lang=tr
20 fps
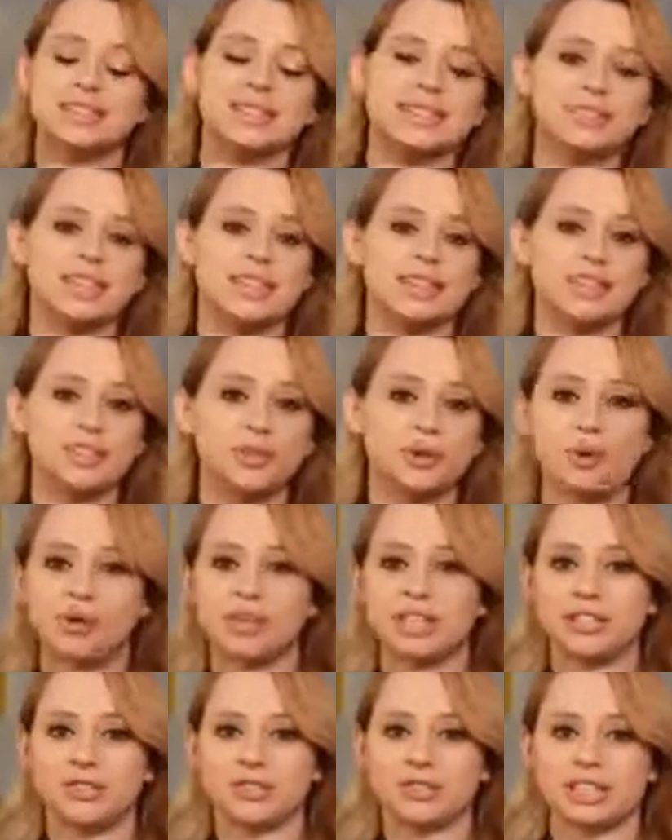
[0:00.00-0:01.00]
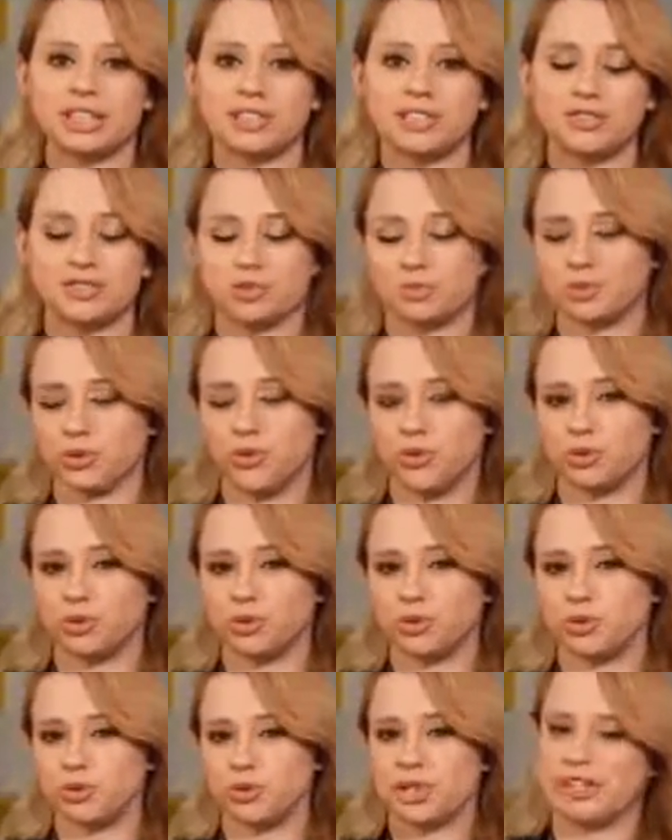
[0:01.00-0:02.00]
Detayları öğreneceğiz. Şimdi
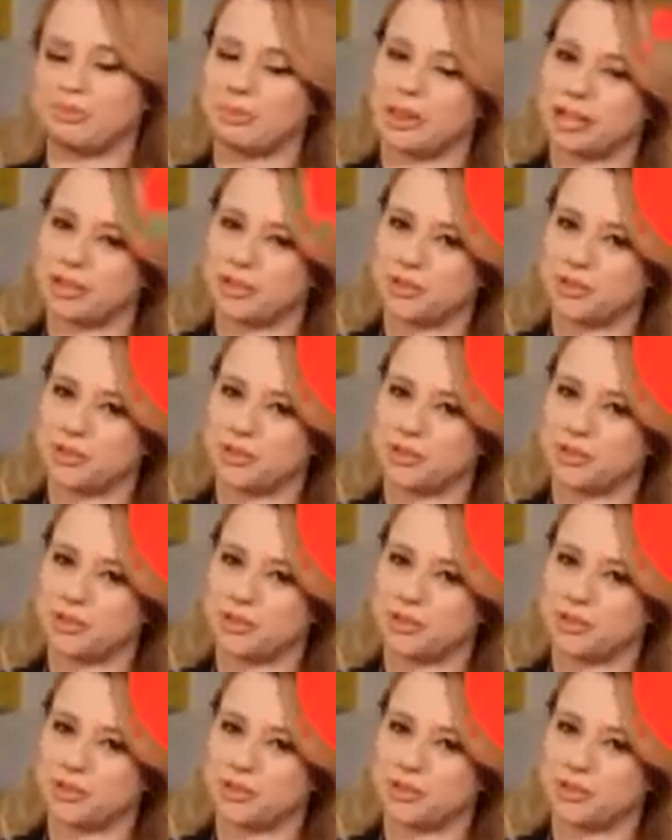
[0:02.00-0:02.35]
konuğumuzu almaya